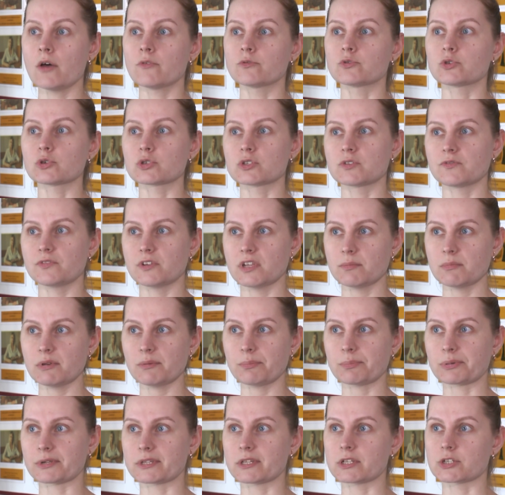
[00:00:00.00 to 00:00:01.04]
В то же время
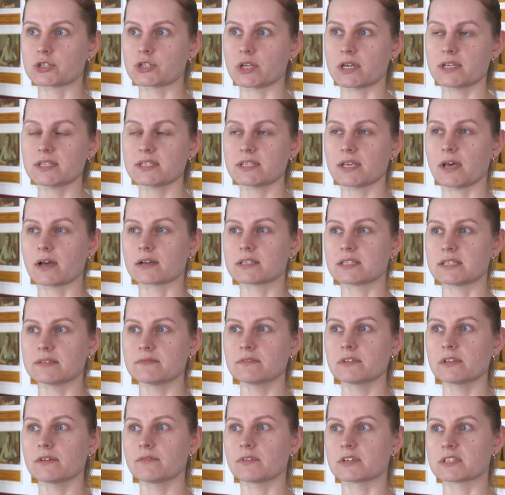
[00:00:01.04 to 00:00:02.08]
продолжается продолжается
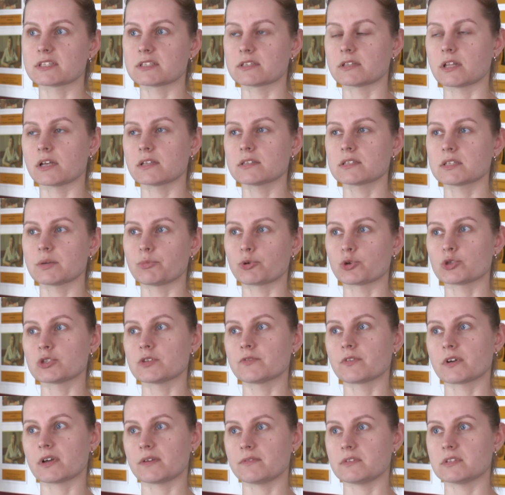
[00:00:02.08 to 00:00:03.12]
активная вакцинация
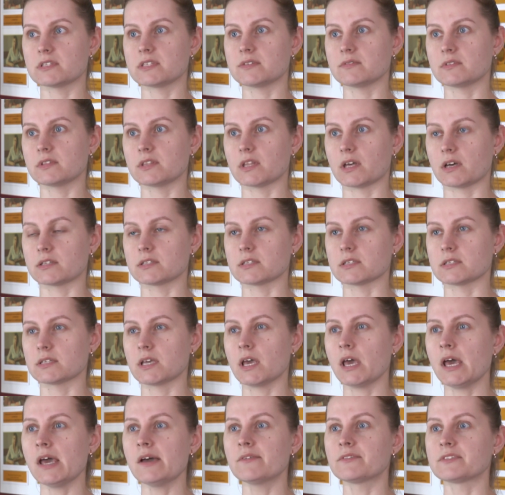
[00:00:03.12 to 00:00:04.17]
против
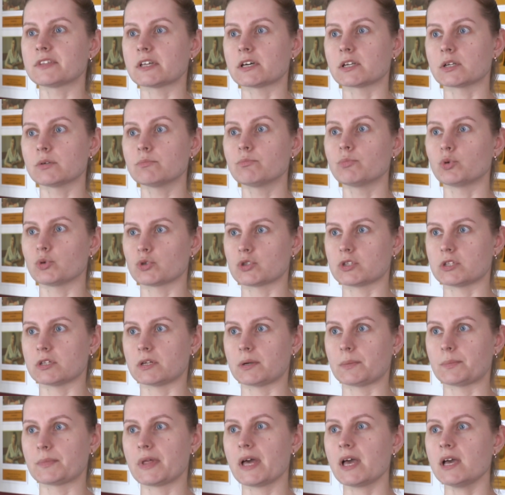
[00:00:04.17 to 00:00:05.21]
COVID-19 вторым
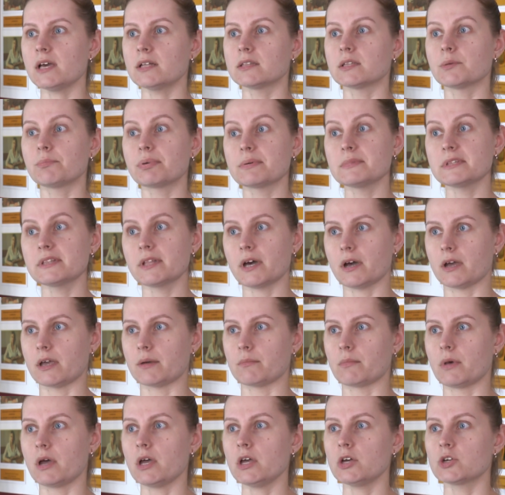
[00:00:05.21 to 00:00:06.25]
бустером.
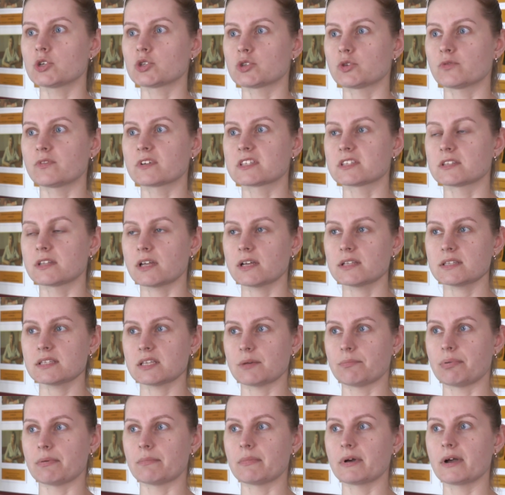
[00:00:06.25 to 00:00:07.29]
Напоминаем, что
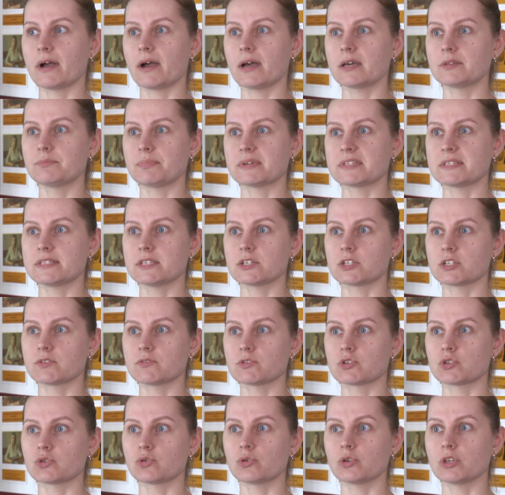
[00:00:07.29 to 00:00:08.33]
вакцинация помогает
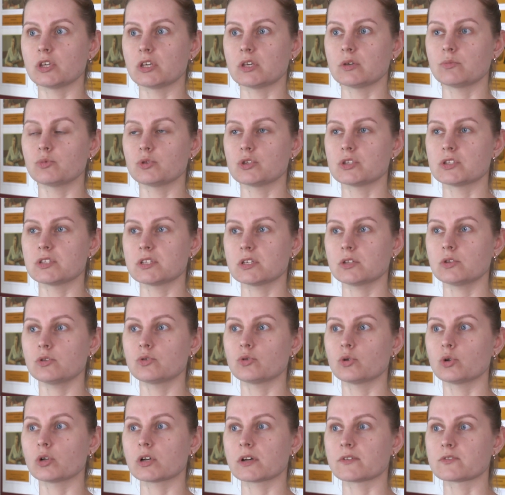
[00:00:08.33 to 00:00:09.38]
поддерживать стойкий
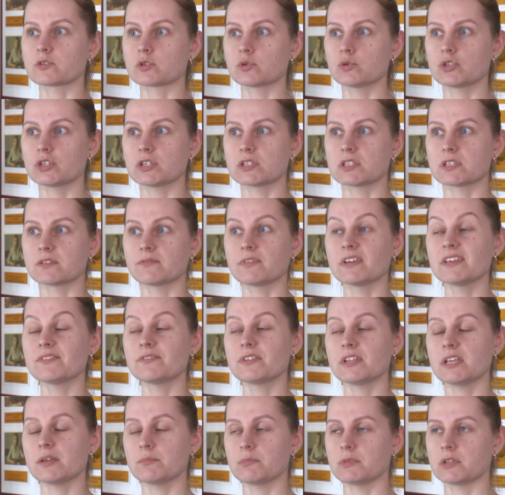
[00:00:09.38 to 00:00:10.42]
иммунитет только в случае
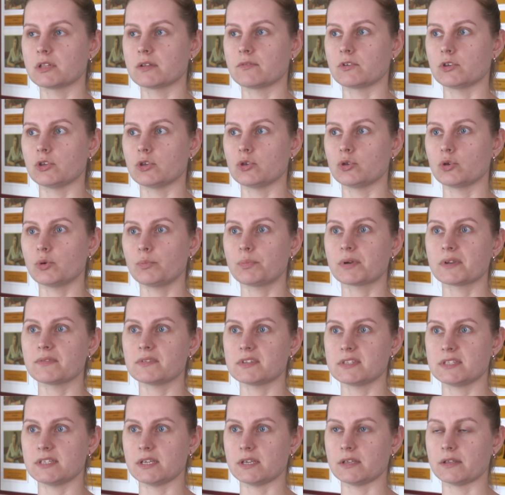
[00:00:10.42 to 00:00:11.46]
своевременного ее
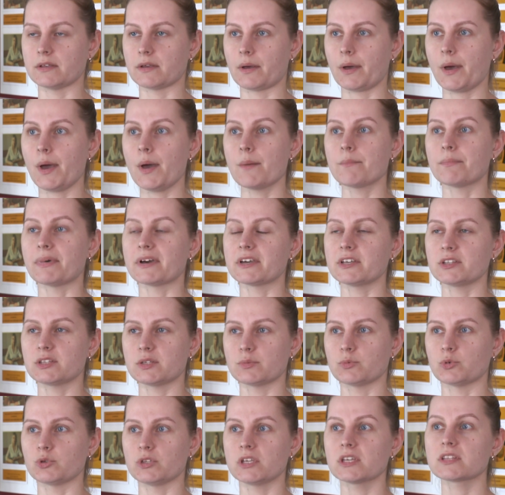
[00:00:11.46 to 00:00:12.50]
проведения,
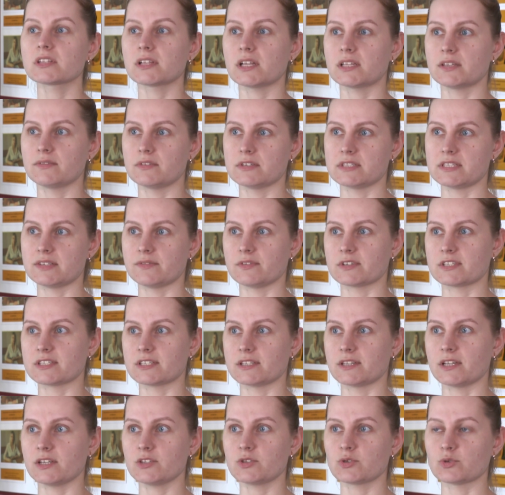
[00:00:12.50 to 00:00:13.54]
поэтому не откладывайте
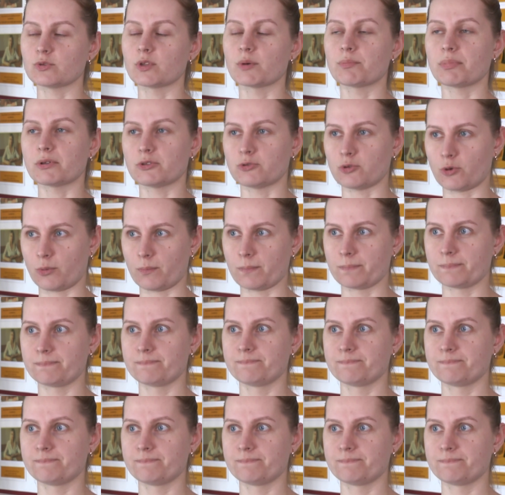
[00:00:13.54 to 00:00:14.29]
вакцинацию на потом.